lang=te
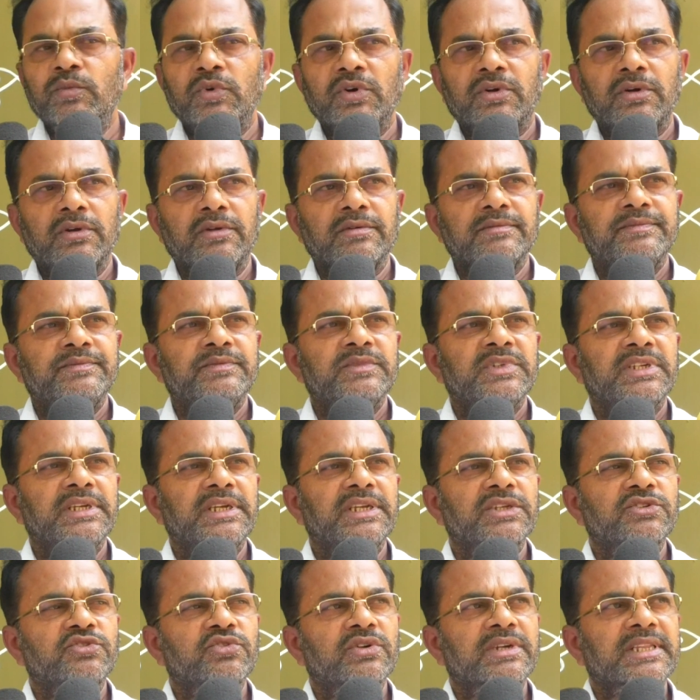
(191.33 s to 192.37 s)
మొక్కలు
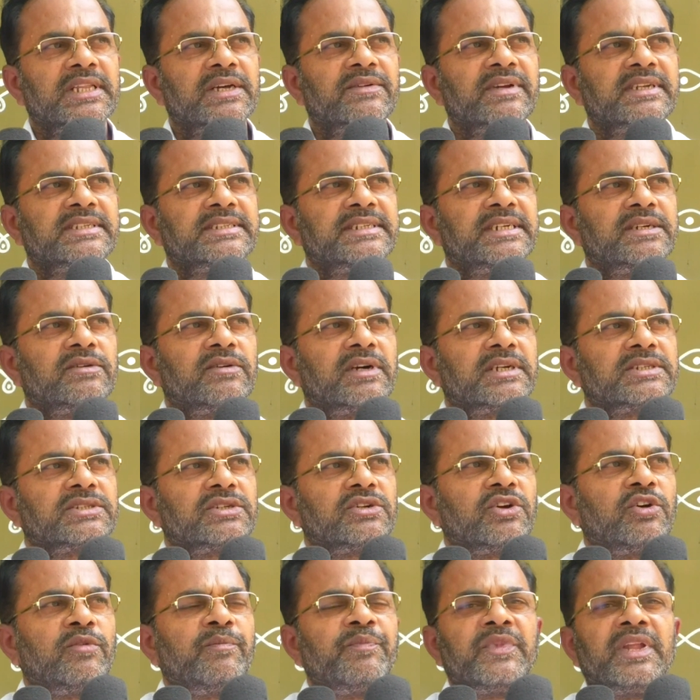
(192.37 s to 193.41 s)
ఈ సూర్యదేవర
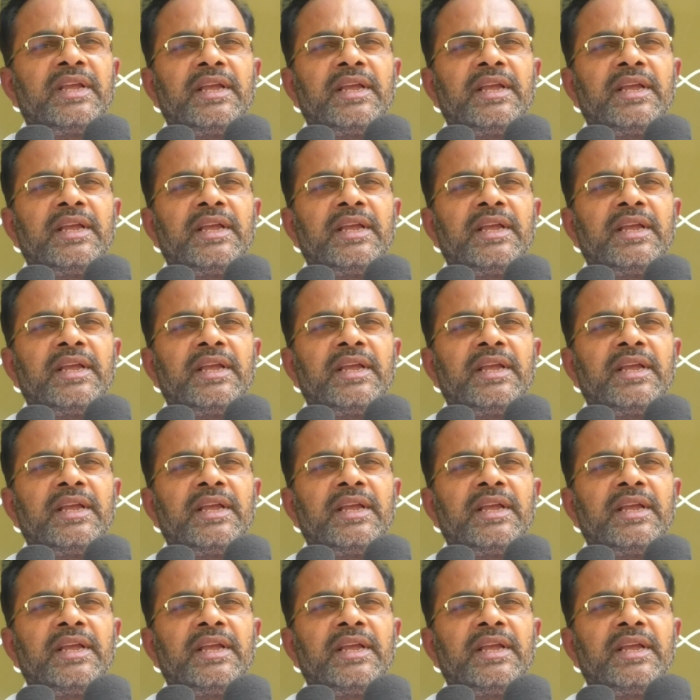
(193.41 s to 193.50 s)
శ్రీనివాసరావు